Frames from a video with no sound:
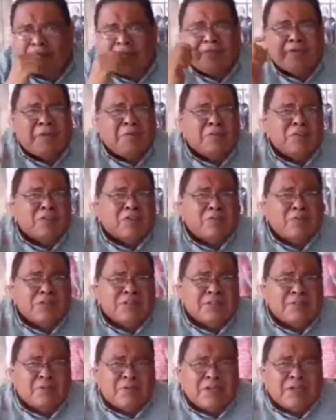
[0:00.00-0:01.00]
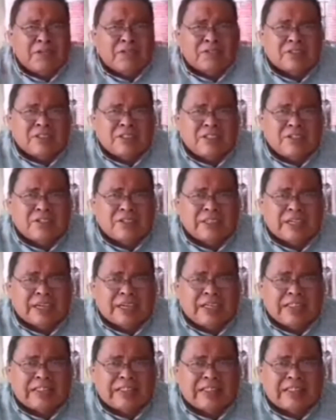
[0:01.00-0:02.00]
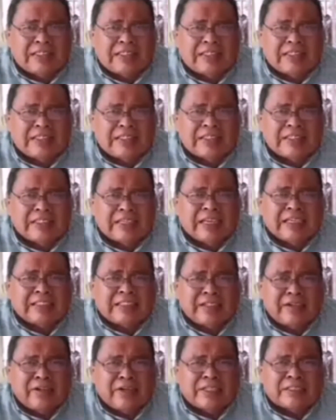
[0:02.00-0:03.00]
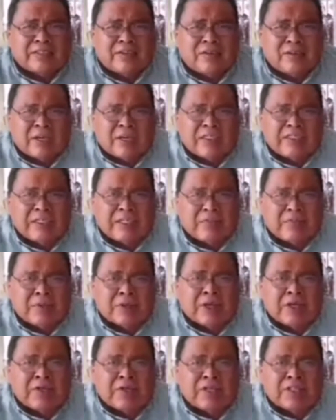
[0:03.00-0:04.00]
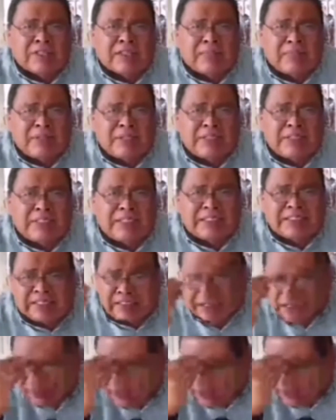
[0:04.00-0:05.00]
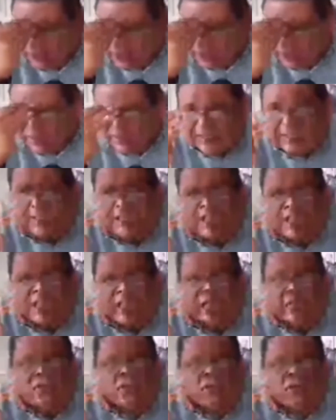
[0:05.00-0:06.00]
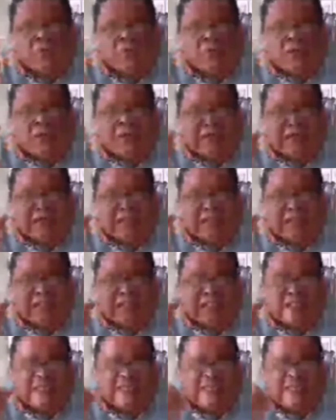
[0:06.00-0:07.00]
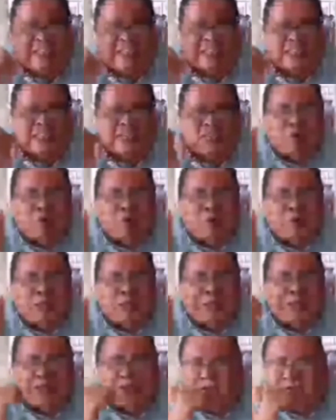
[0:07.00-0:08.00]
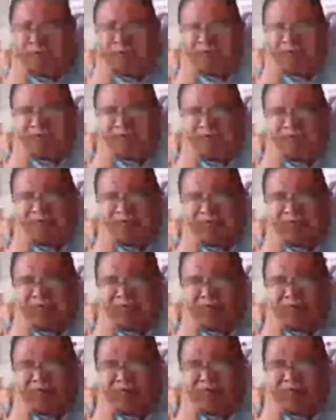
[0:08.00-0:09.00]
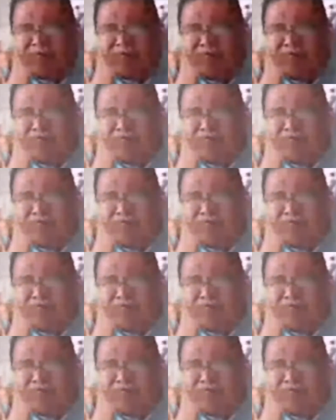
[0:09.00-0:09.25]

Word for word: y vemos cómo se mueren los niños de cáncer, las señoras con cáncer, porque no les dan medicina, sí está diciendo que sí, y luego manda a decir que es culpa de Yunes y de Duarte.